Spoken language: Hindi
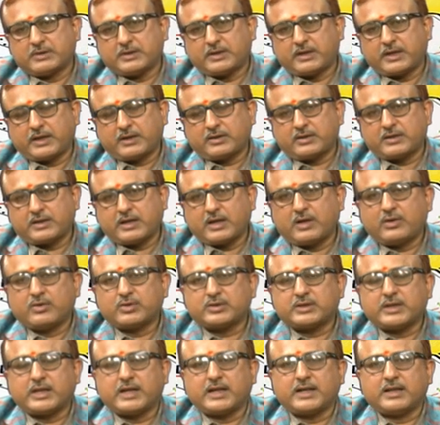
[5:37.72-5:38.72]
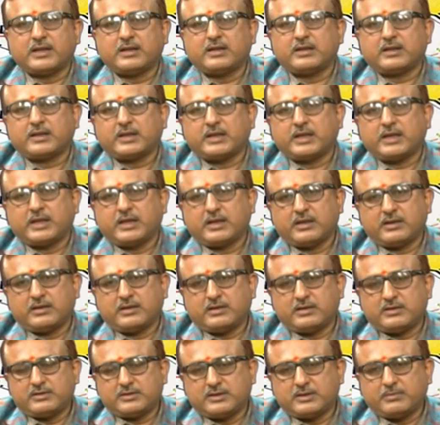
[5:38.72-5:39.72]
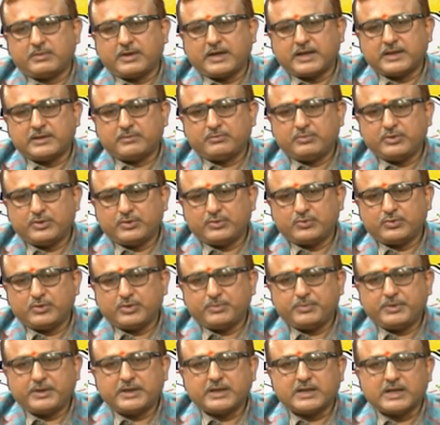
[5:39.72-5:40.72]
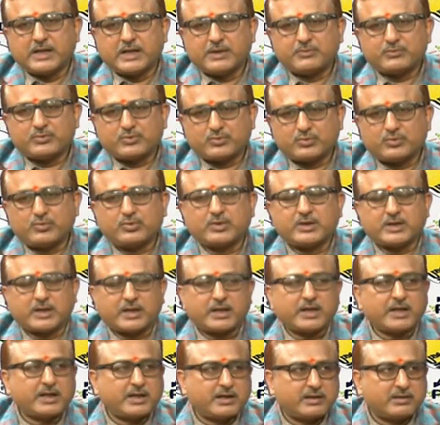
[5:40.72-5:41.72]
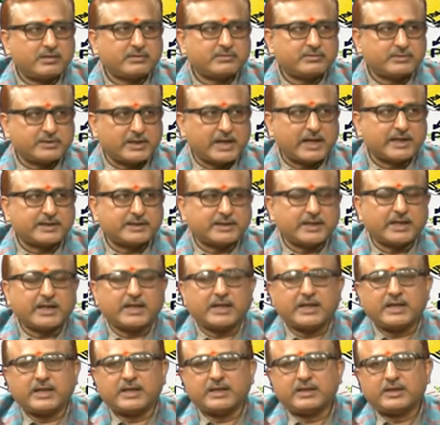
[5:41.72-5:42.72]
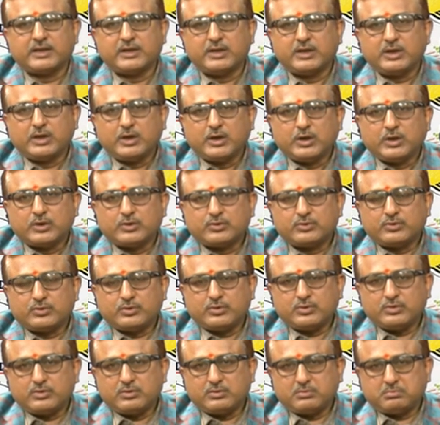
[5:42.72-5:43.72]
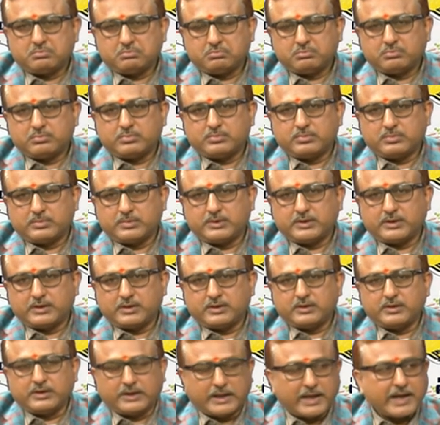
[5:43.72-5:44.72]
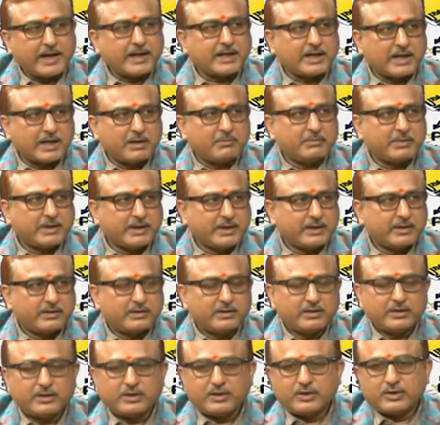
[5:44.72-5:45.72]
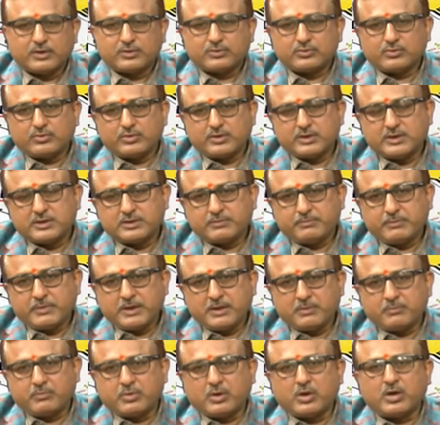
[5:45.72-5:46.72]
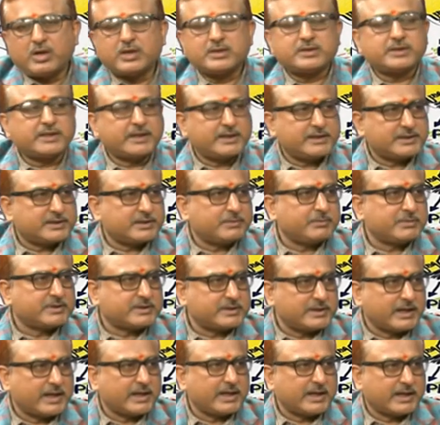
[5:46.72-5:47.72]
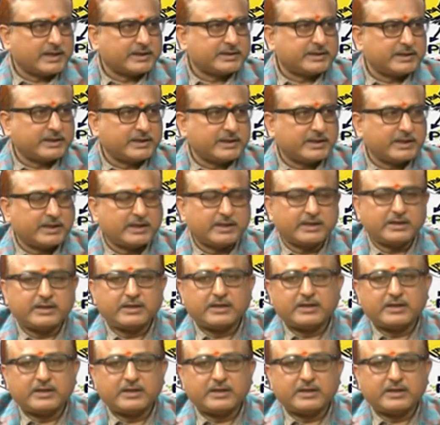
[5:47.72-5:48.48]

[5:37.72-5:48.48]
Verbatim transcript: एक क्या होता है ना कि जब आदमी कोई भी काम शुरू करना चाहता जी, जी, बिल्कुल तो नया काम है बिल्कुल तो इसमें बहुत सारी समस्याएं आती बिल्कुल